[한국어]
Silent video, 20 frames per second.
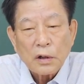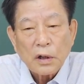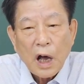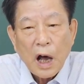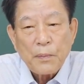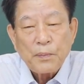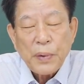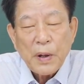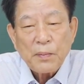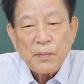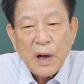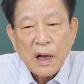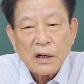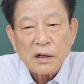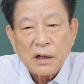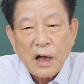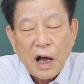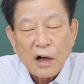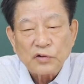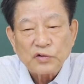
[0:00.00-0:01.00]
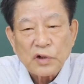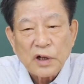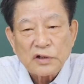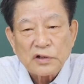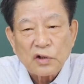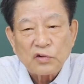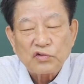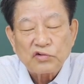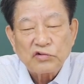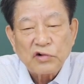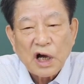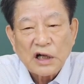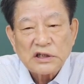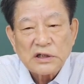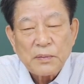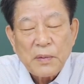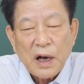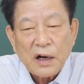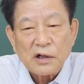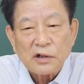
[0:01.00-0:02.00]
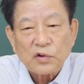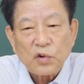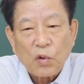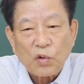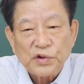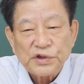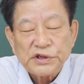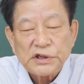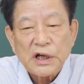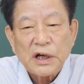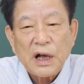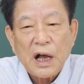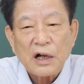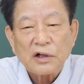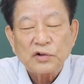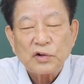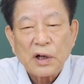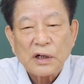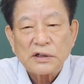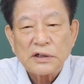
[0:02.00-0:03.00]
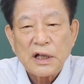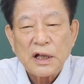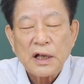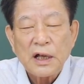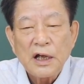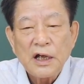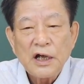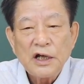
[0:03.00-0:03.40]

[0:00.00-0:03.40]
앞에 말을 강조해서 두 가지 말을 동시에 강조할 때